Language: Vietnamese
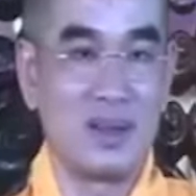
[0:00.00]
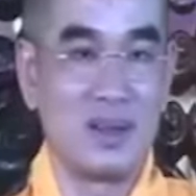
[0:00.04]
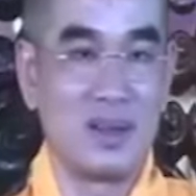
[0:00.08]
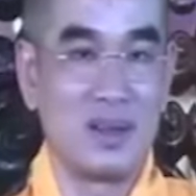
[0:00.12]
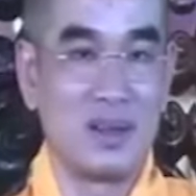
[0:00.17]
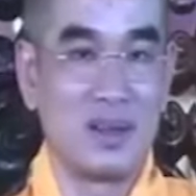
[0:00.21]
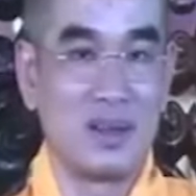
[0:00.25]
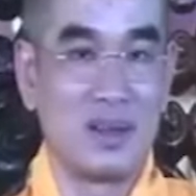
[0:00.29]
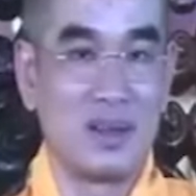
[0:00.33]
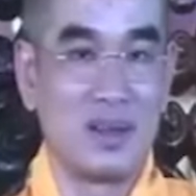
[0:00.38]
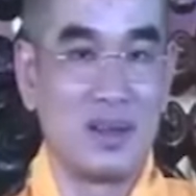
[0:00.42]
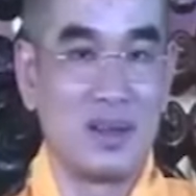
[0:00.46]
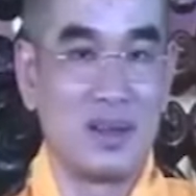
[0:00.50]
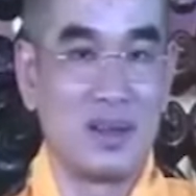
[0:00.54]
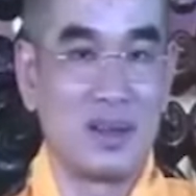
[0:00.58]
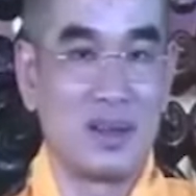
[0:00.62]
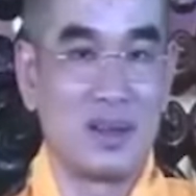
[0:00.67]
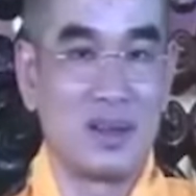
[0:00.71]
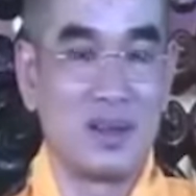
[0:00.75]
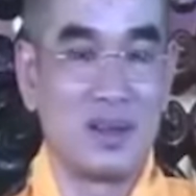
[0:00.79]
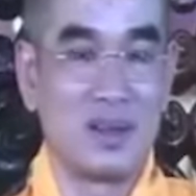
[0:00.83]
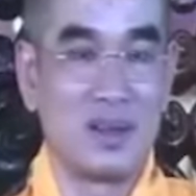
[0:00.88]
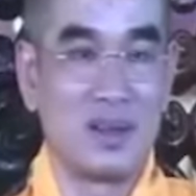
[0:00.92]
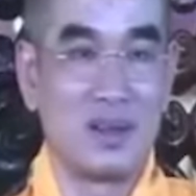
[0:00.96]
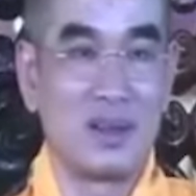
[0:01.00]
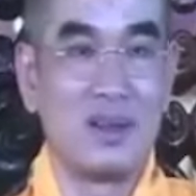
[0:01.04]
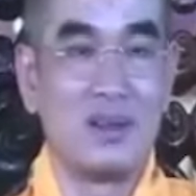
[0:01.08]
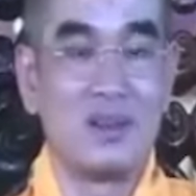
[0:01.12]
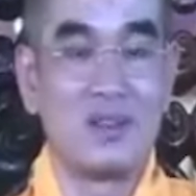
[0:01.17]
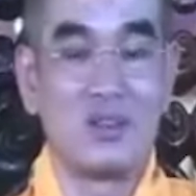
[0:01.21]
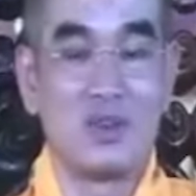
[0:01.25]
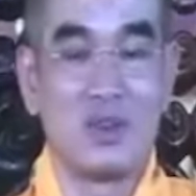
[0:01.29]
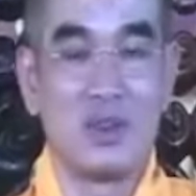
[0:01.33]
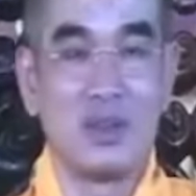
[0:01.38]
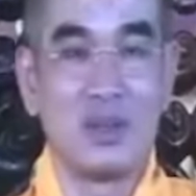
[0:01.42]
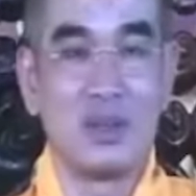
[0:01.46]
nói chuyện với một cái
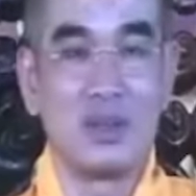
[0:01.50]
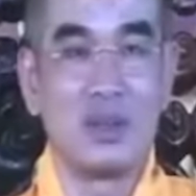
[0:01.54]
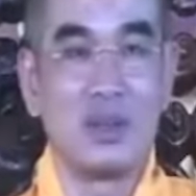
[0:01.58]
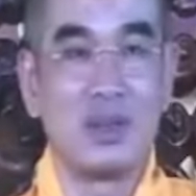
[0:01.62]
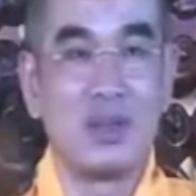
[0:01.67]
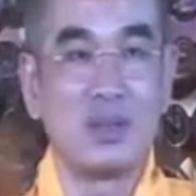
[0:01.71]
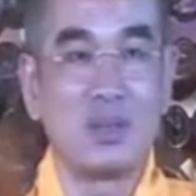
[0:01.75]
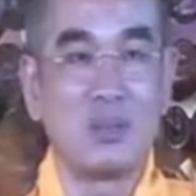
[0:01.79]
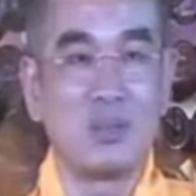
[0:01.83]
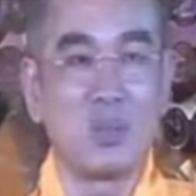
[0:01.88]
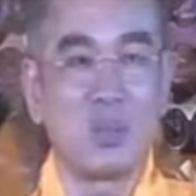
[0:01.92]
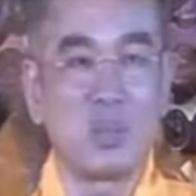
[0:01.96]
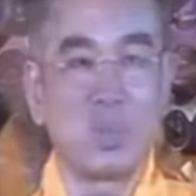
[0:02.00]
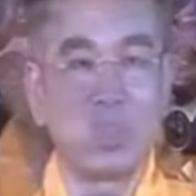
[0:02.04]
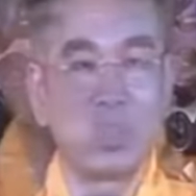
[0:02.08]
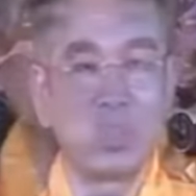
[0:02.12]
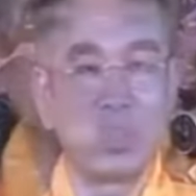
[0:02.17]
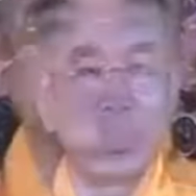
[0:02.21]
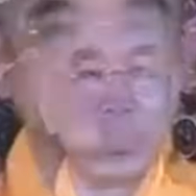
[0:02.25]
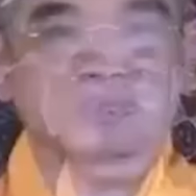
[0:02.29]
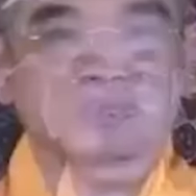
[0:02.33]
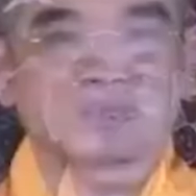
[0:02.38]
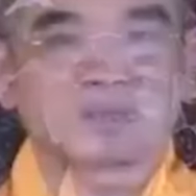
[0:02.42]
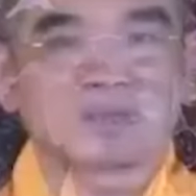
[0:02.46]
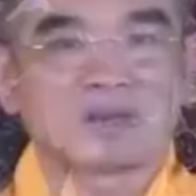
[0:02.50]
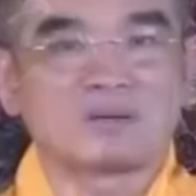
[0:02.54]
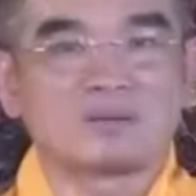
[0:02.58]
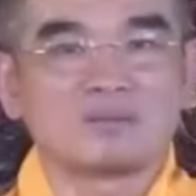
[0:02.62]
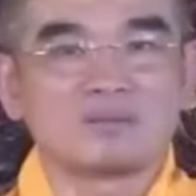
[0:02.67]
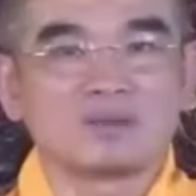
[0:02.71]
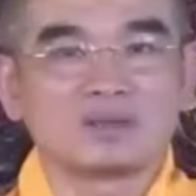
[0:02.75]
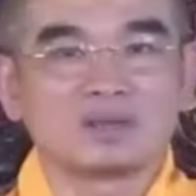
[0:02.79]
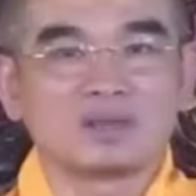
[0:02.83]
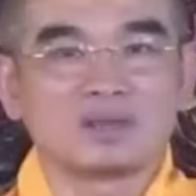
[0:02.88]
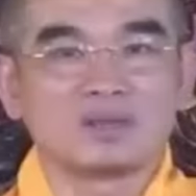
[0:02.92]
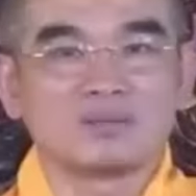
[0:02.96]
sự không khiêm tốn,
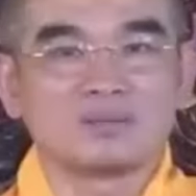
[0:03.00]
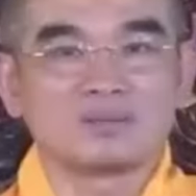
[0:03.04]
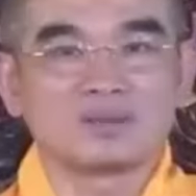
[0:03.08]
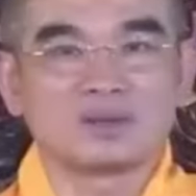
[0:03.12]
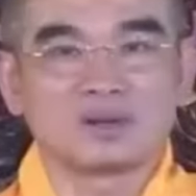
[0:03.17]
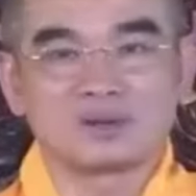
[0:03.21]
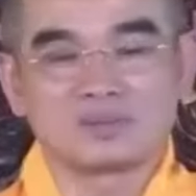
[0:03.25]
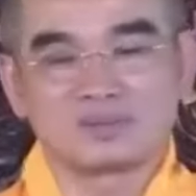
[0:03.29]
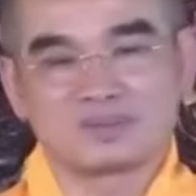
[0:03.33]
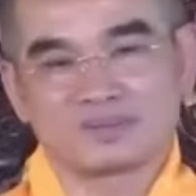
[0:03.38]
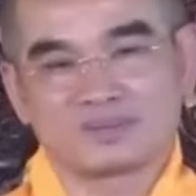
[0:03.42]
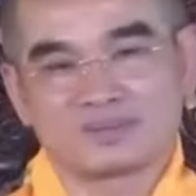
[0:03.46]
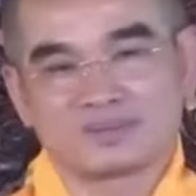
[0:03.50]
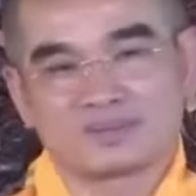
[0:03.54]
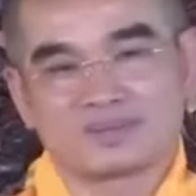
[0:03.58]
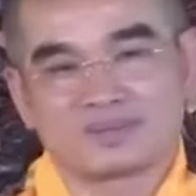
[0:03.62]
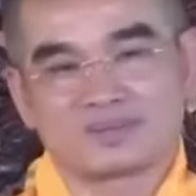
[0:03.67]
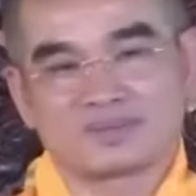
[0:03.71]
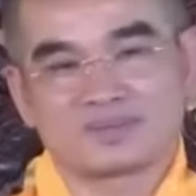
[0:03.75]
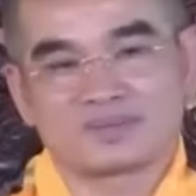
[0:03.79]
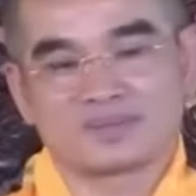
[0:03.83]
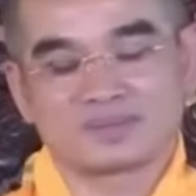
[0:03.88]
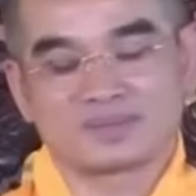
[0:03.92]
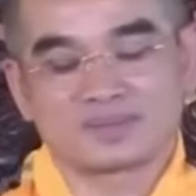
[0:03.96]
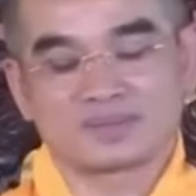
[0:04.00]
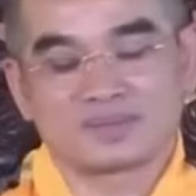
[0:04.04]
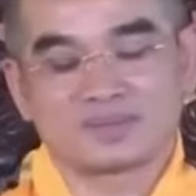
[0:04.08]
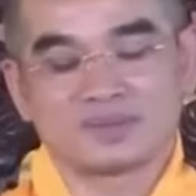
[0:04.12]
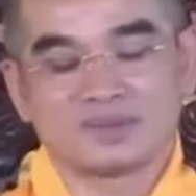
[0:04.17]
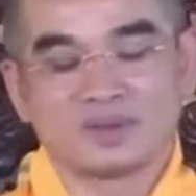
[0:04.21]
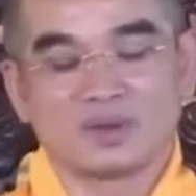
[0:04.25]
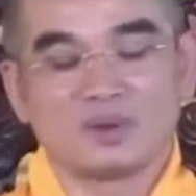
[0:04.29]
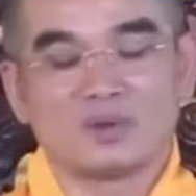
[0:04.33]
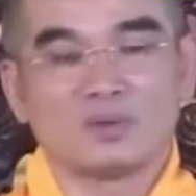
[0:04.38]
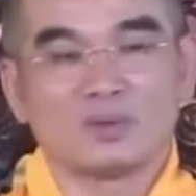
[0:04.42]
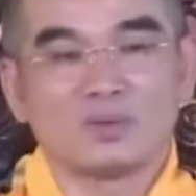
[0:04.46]
đủ để có thể
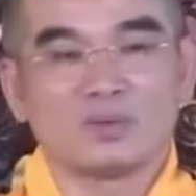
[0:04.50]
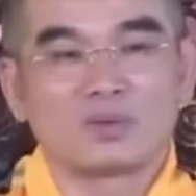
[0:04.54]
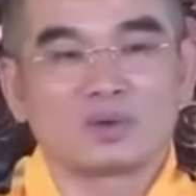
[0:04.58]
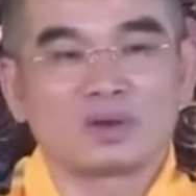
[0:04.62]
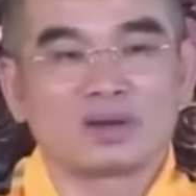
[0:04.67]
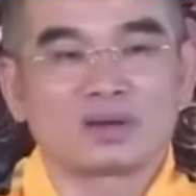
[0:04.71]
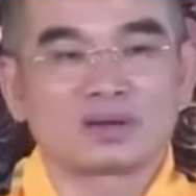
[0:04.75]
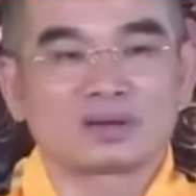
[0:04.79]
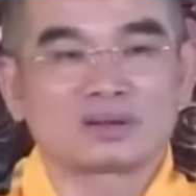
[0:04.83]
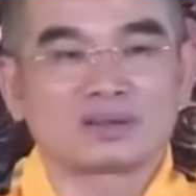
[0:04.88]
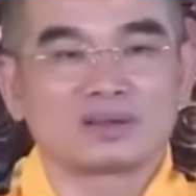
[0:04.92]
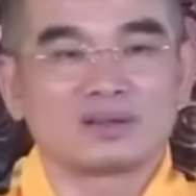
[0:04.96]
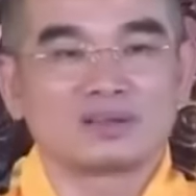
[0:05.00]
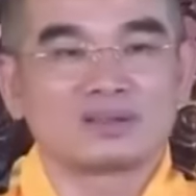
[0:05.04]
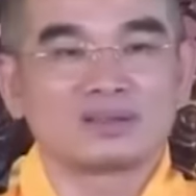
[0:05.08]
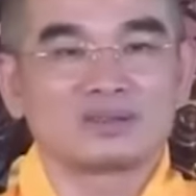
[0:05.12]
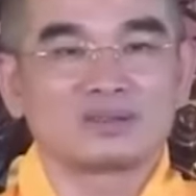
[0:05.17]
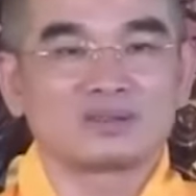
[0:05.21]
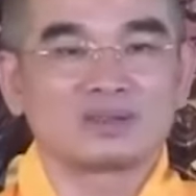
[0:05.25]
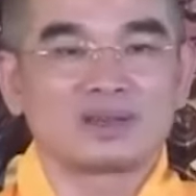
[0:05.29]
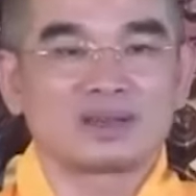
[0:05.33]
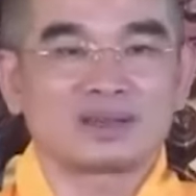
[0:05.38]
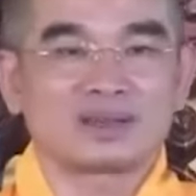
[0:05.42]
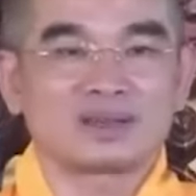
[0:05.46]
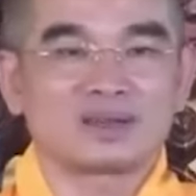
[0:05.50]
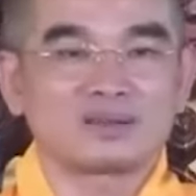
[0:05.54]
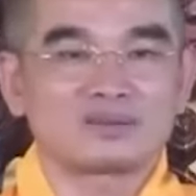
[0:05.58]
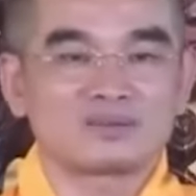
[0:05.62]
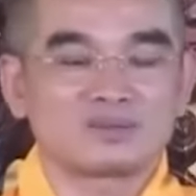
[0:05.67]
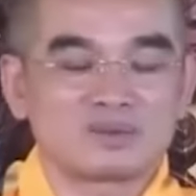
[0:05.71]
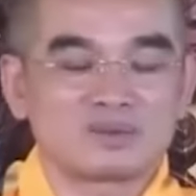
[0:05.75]
tiêu tan hết phước báo mình làm.